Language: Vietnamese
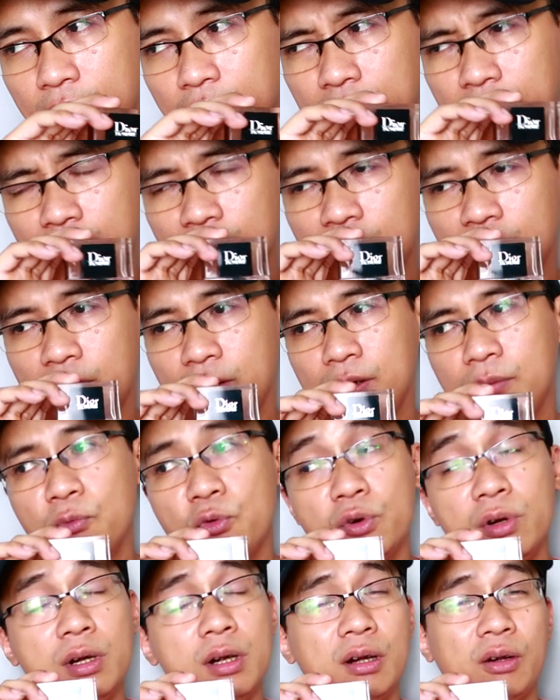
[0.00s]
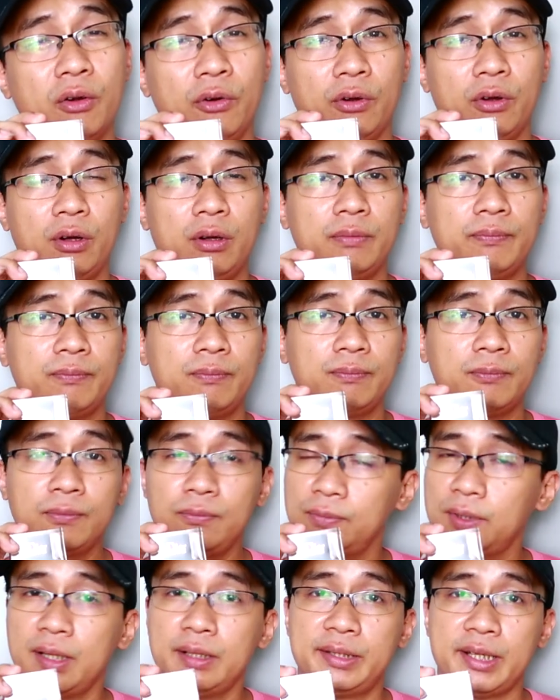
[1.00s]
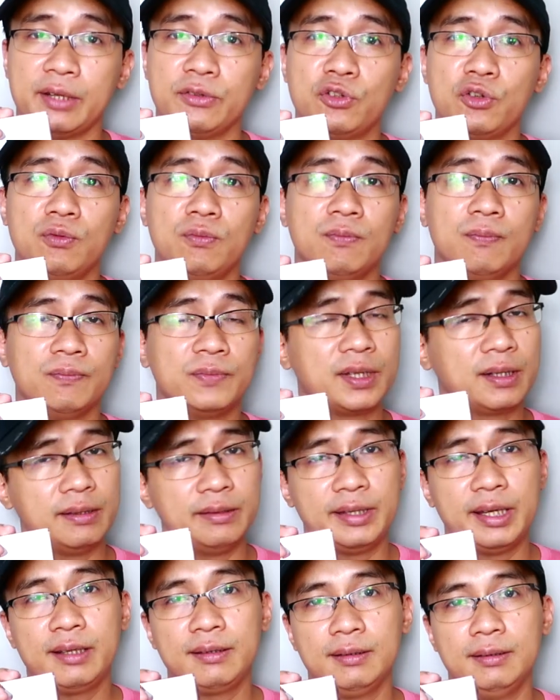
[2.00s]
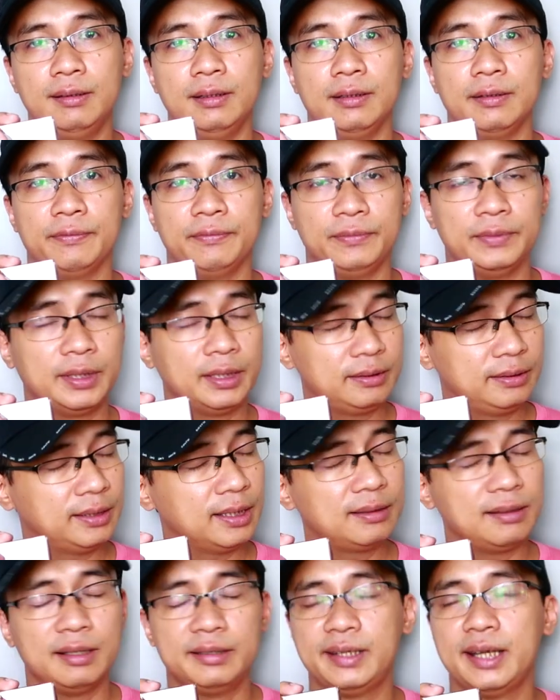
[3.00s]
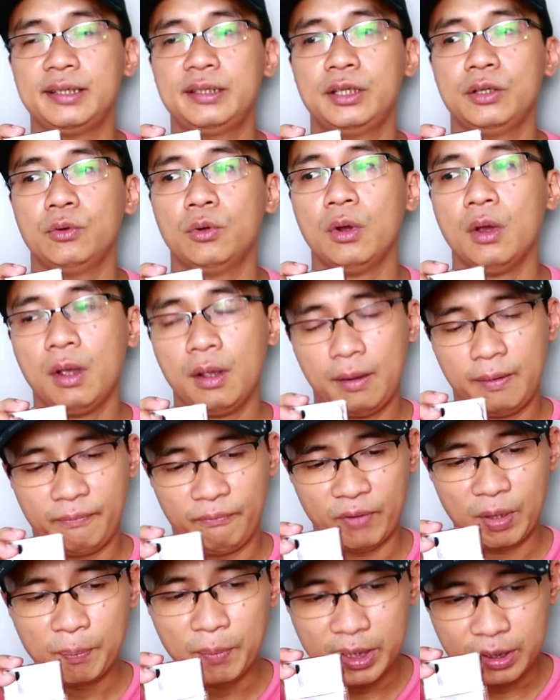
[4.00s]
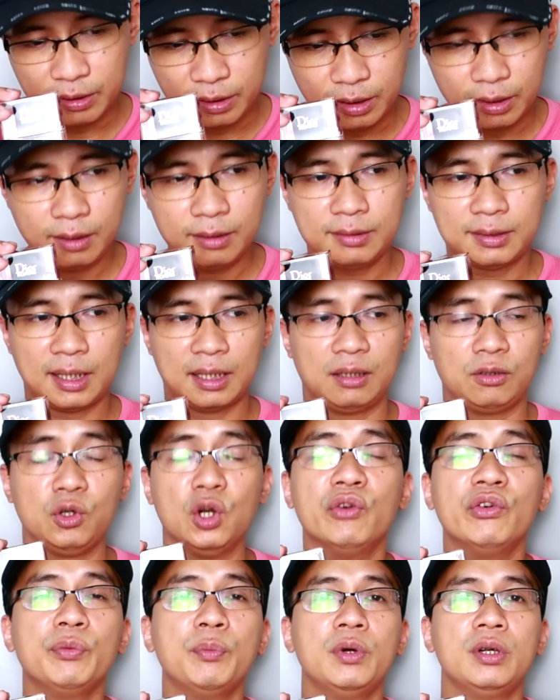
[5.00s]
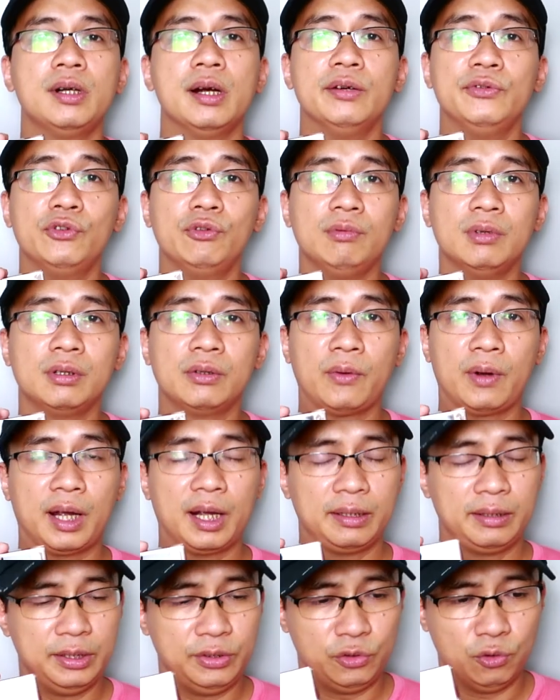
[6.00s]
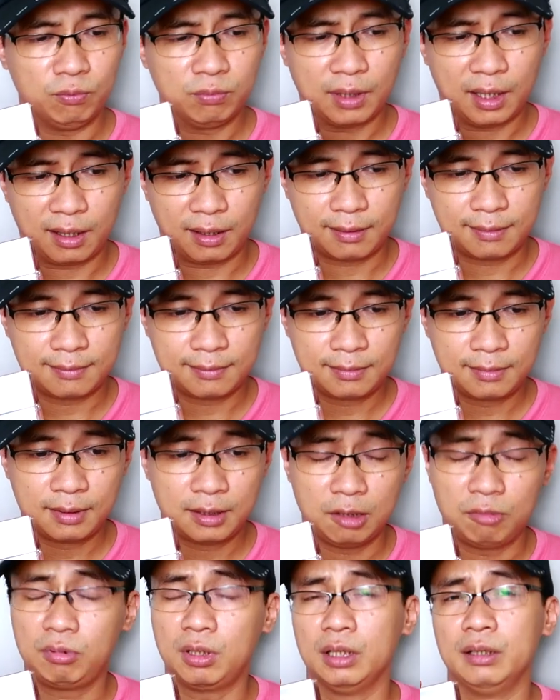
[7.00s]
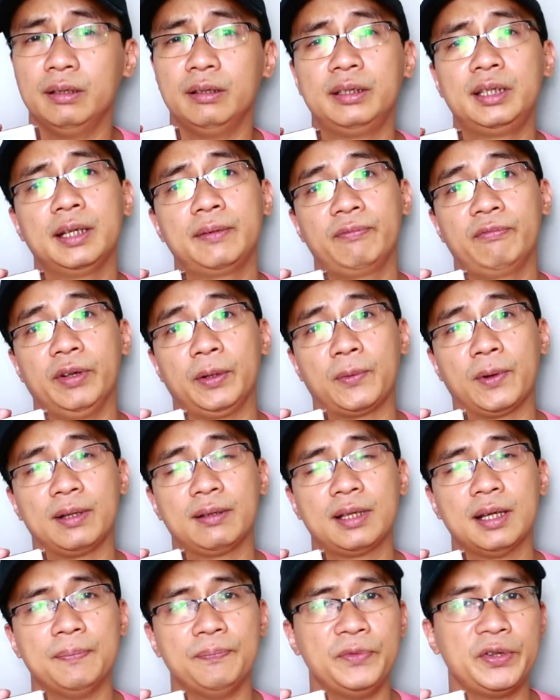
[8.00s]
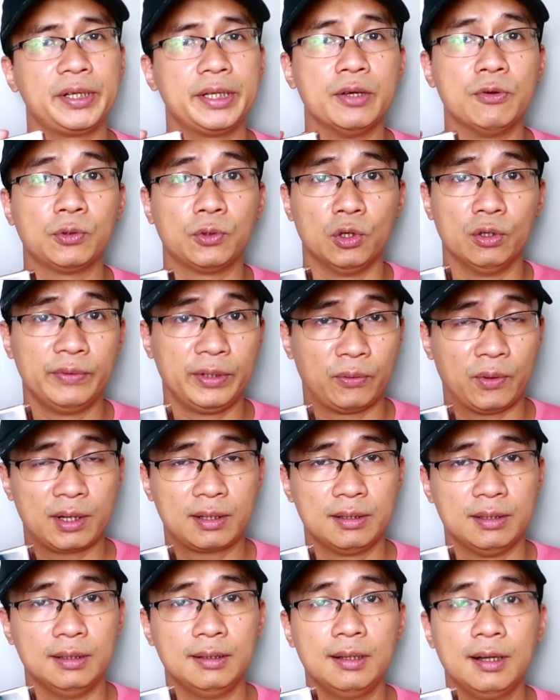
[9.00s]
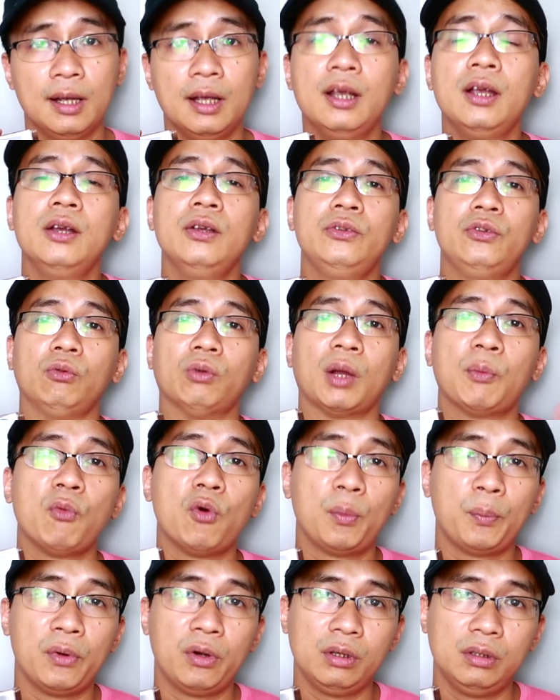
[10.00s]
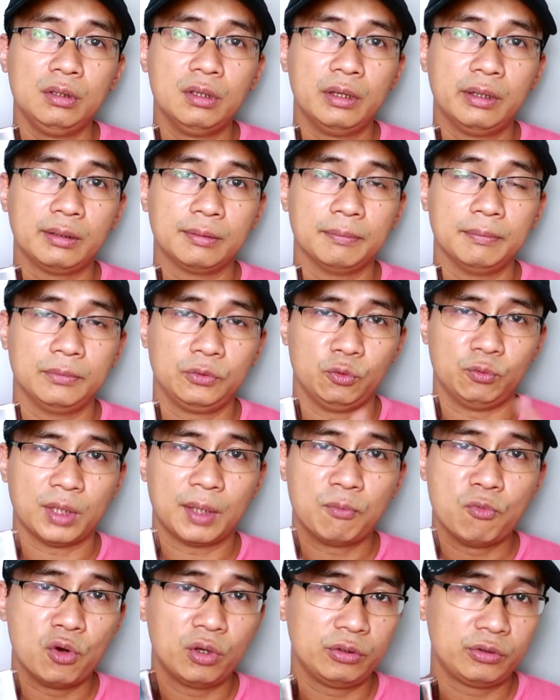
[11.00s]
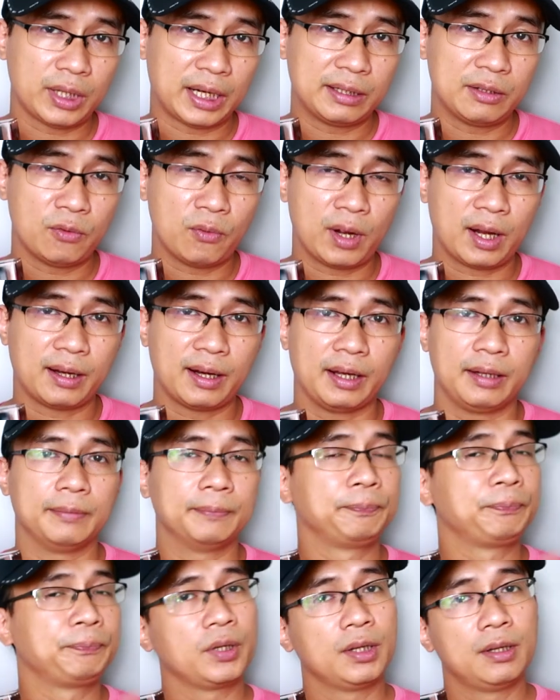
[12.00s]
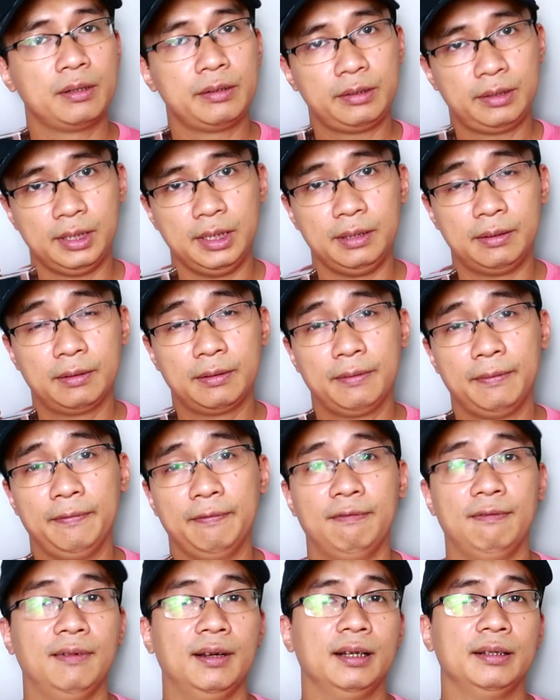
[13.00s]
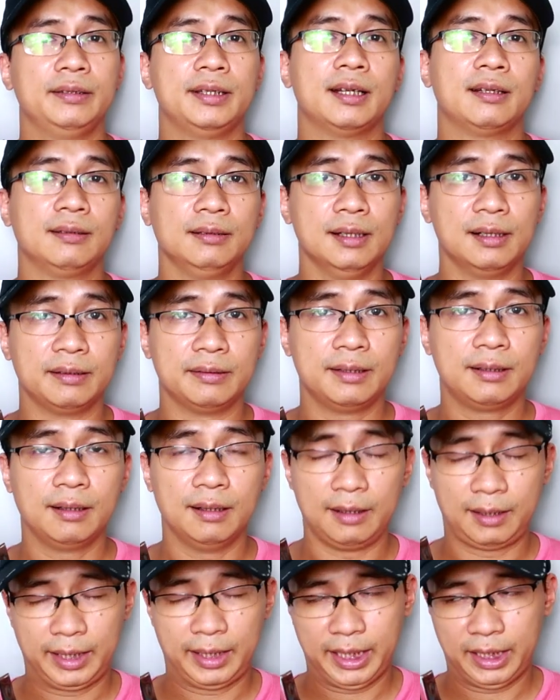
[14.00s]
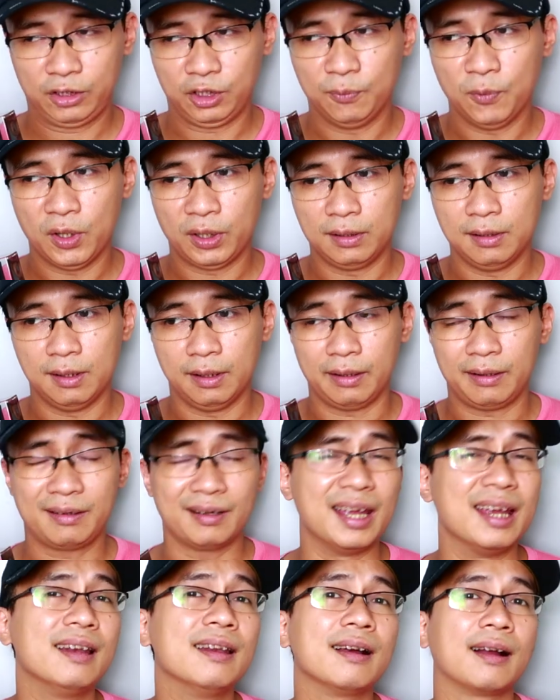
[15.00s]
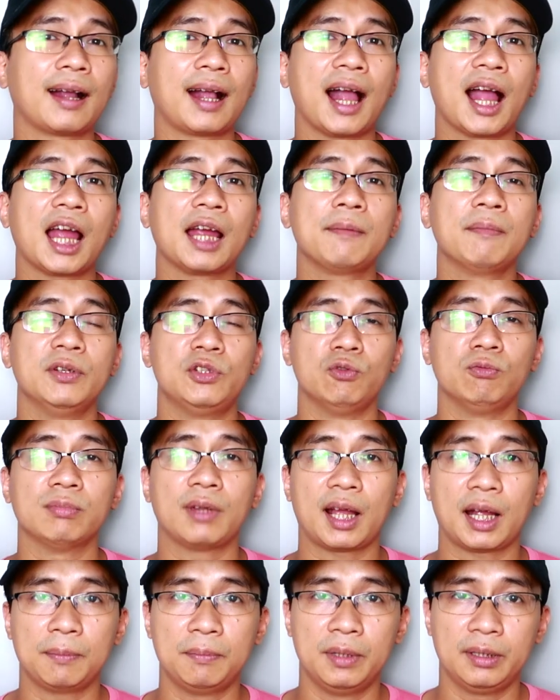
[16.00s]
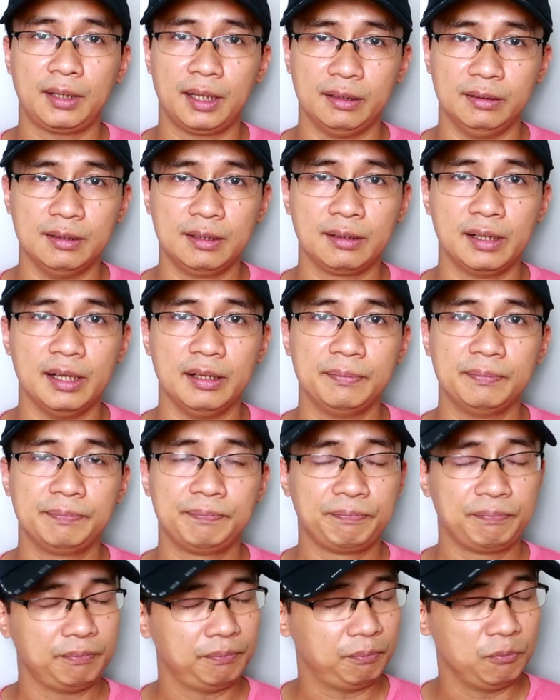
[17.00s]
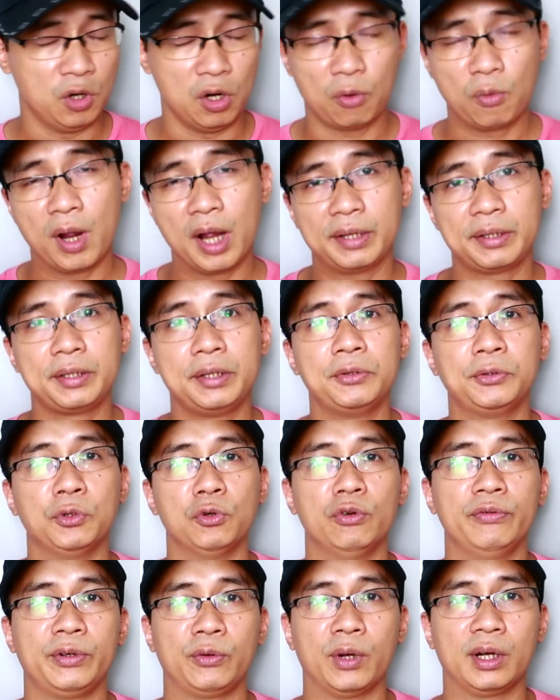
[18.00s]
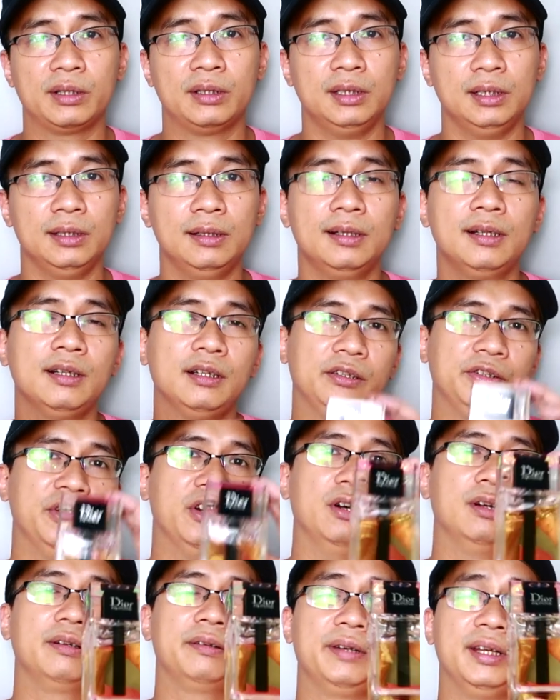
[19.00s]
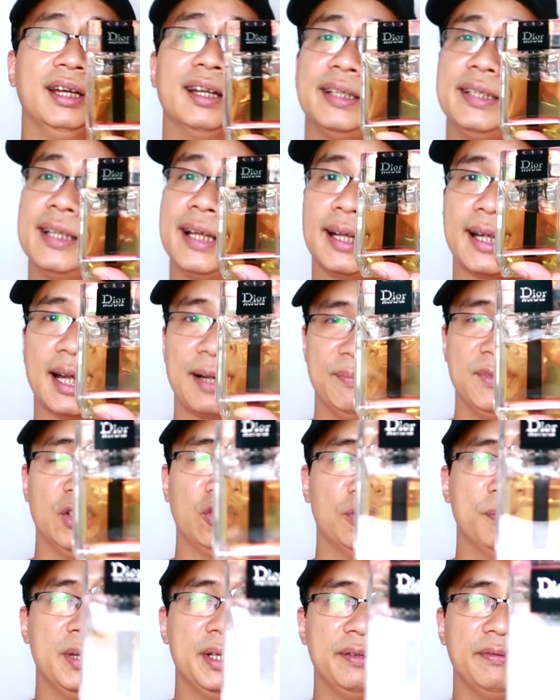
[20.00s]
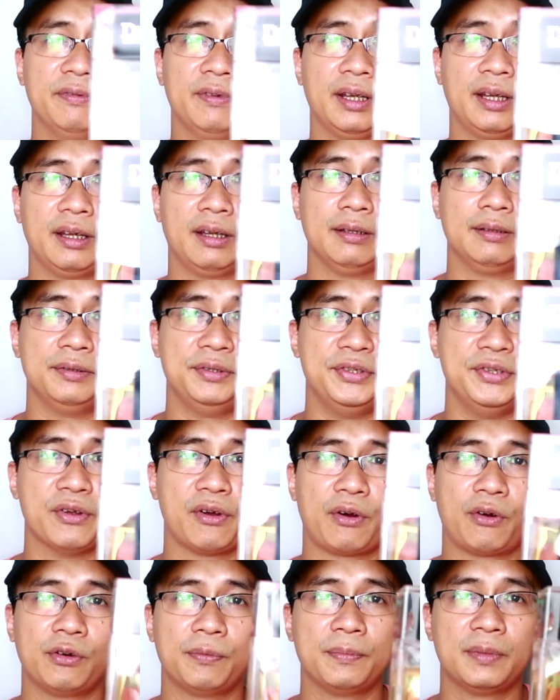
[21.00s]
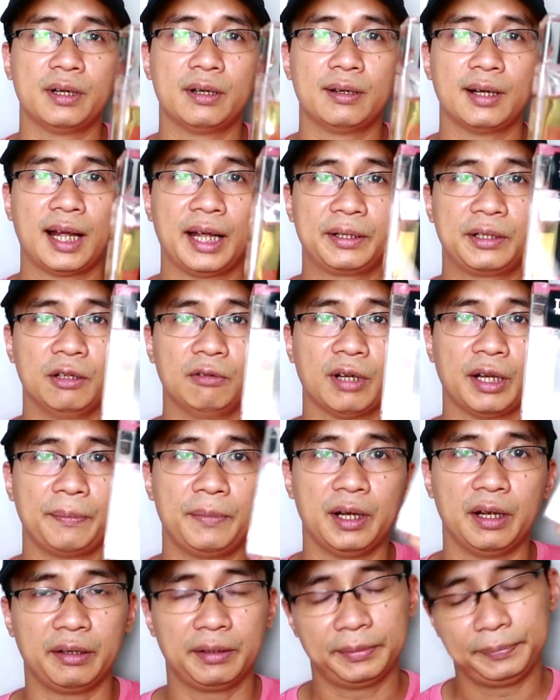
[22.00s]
nó mùi hương của nó rất là trẻ trung rất là dễ ngửi rất, rất là dễ chịu và mình nghĩ rằng đối với một người dùng nước hoa thì chúng ta không cần thiết phải quan tâm những yếu tố về quá khứ chúng ta mua mơn luôn chúng ta mua chai nước hoa này xịt và nhận được những lời khen của mọi người đấy là cái mà chúng ta mới cần hướng đến bỏ qua những yếu tố về quá khứ đó đấy là những cái cảm nhận của mình về Dior Homer 2020